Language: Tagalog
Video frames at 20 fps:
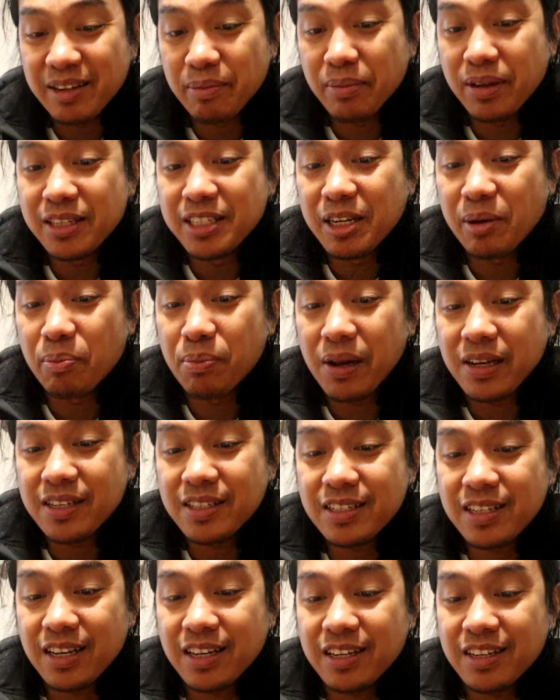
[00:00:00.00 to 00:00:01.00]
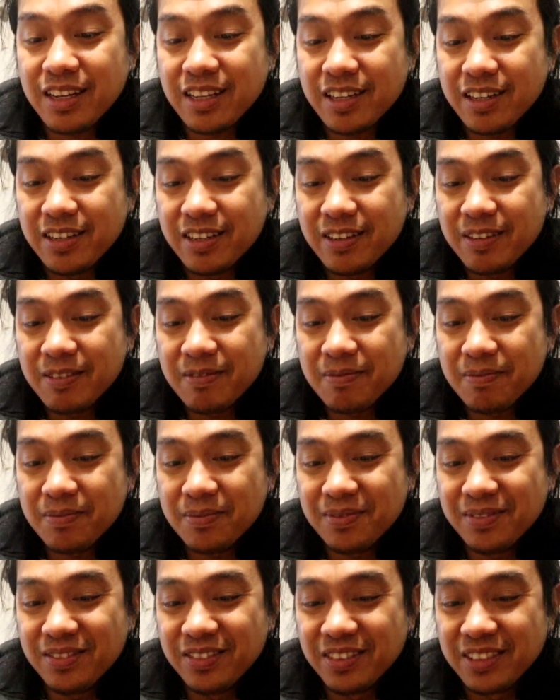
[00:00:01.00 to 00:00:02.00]
sa magic plastic na to.
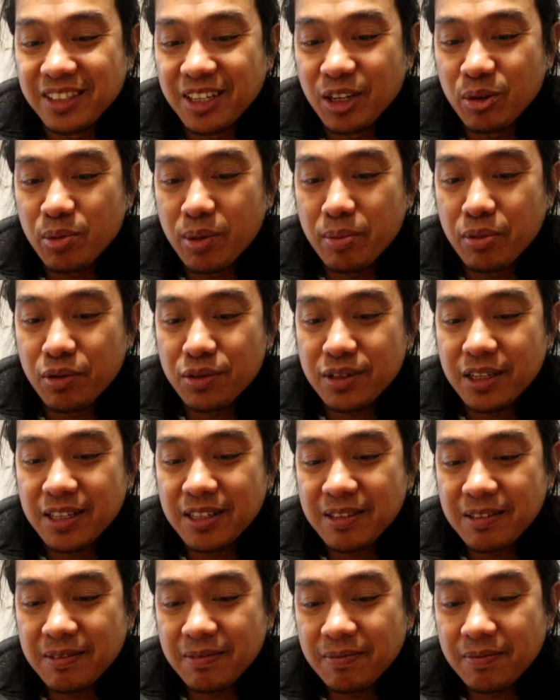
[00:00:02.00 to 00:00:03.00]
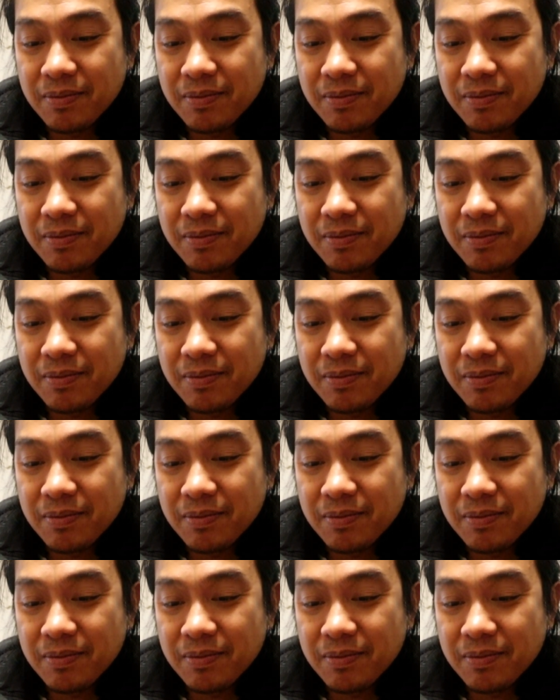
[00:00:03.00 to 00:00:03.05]
Hmm, hindi ko mabuksan.